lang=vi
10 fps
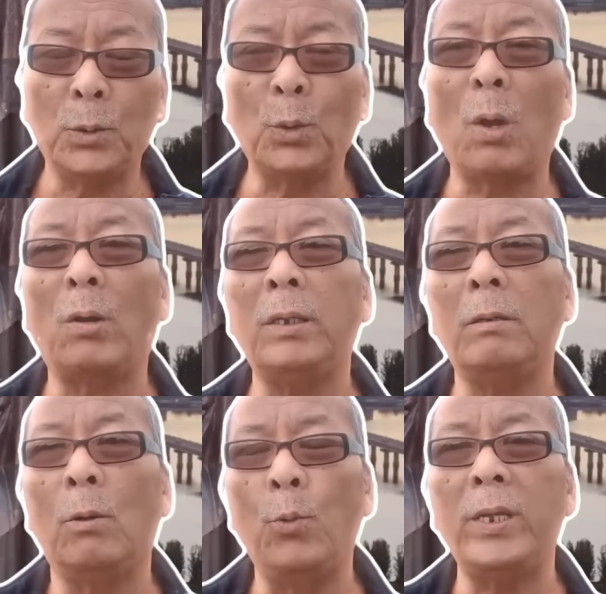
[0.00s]
Tôi nói
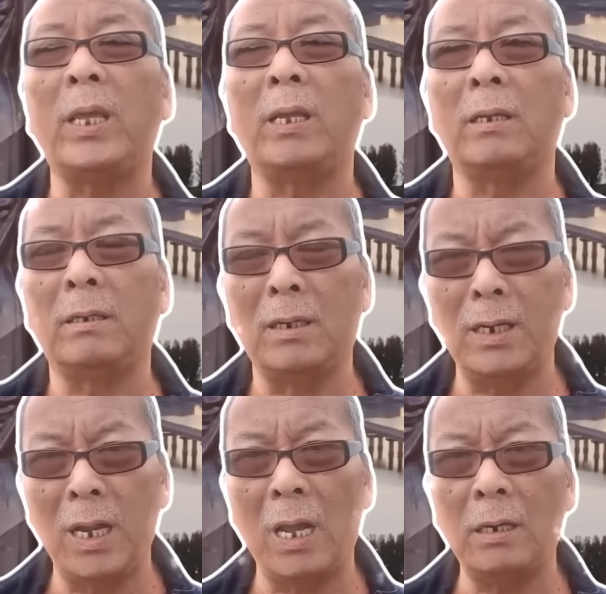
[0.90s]
quý vị
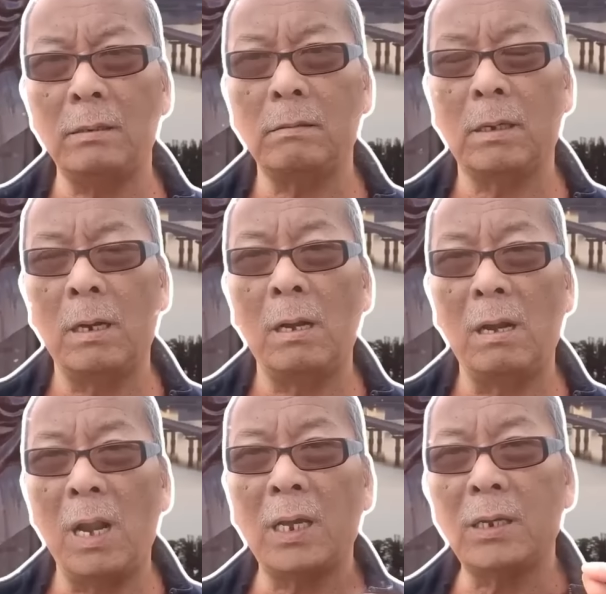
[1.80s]
nên nhớ
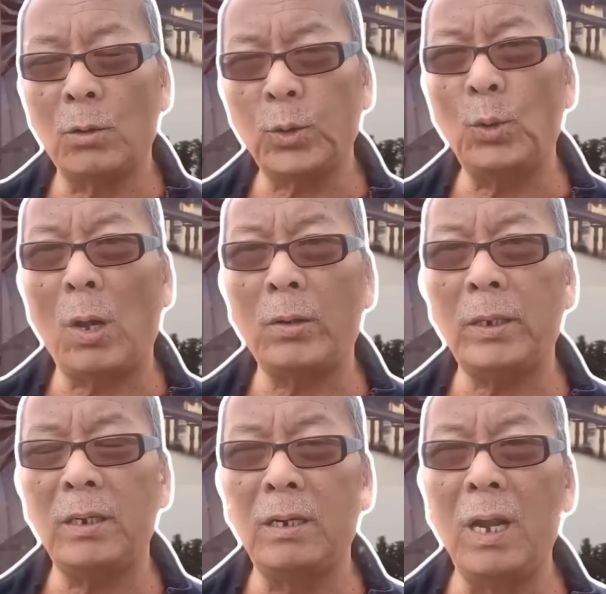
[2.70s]
lời của tôi nói
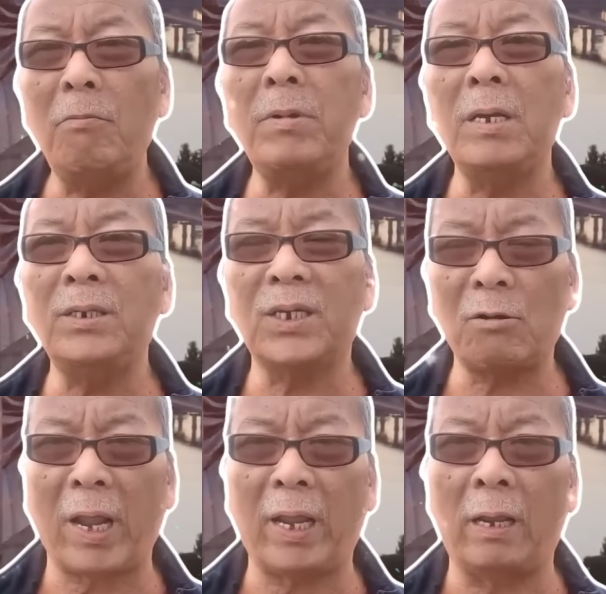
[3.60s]
nếu như
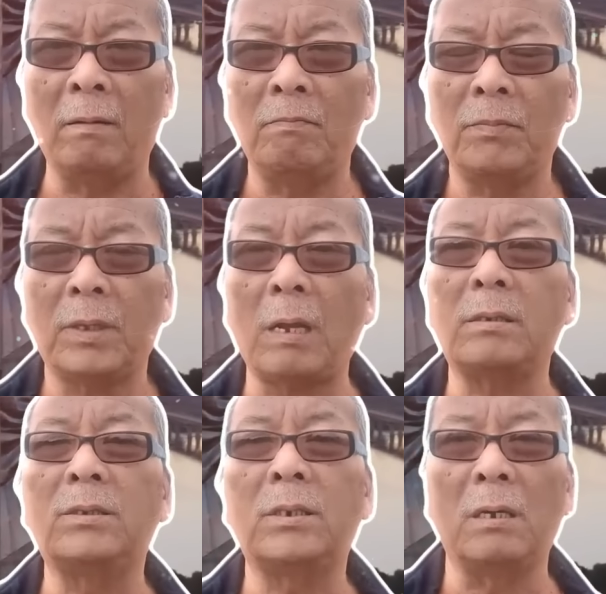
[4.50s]
sau này thật
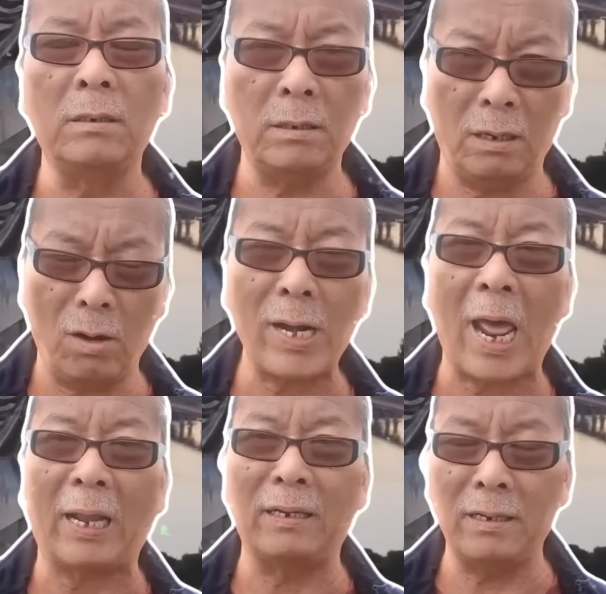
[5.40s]
sự nó
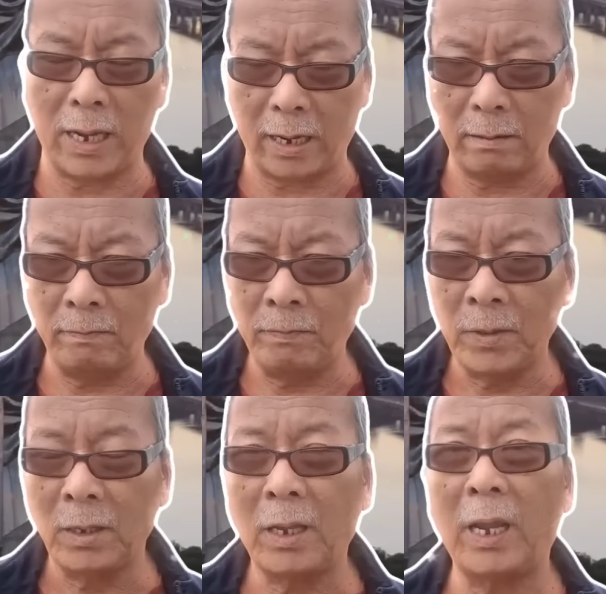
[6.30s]
là như vậy
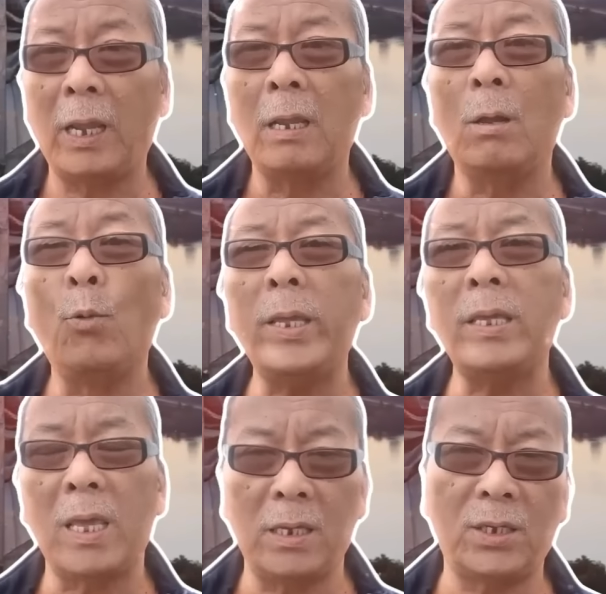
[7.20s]
thì quý
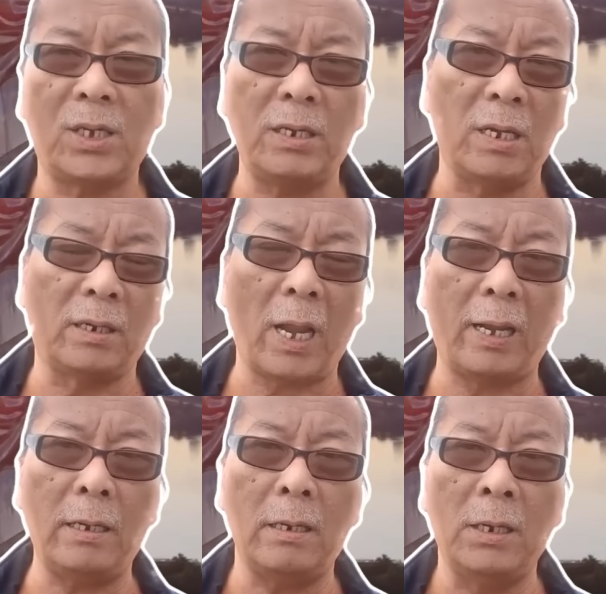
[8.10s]
vị sẽ nhìn
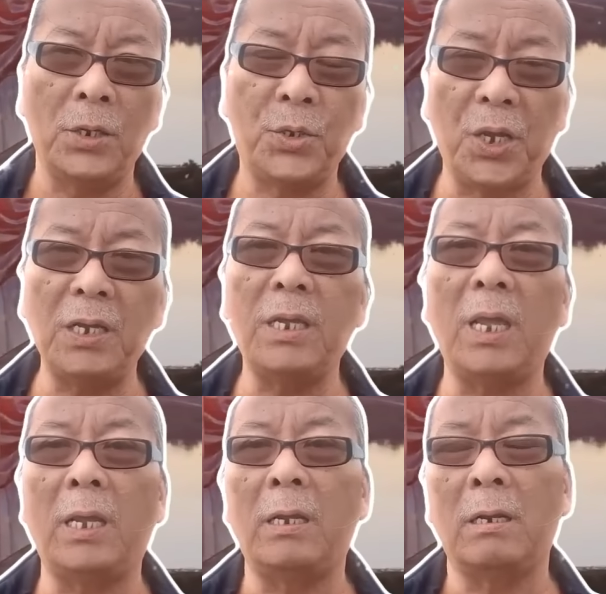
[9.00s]
thấy chuyện
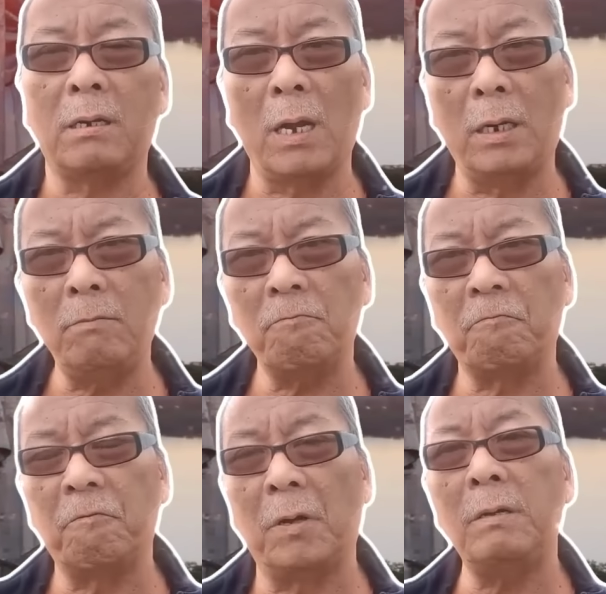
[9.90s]
gì đến
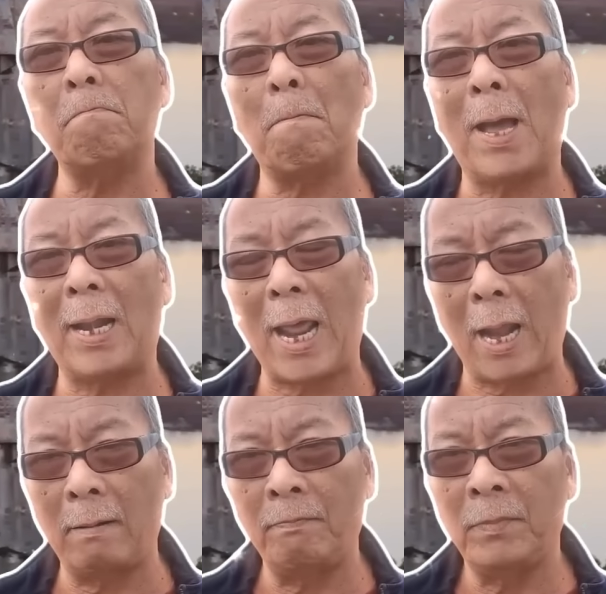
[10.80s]
với Ba Lan.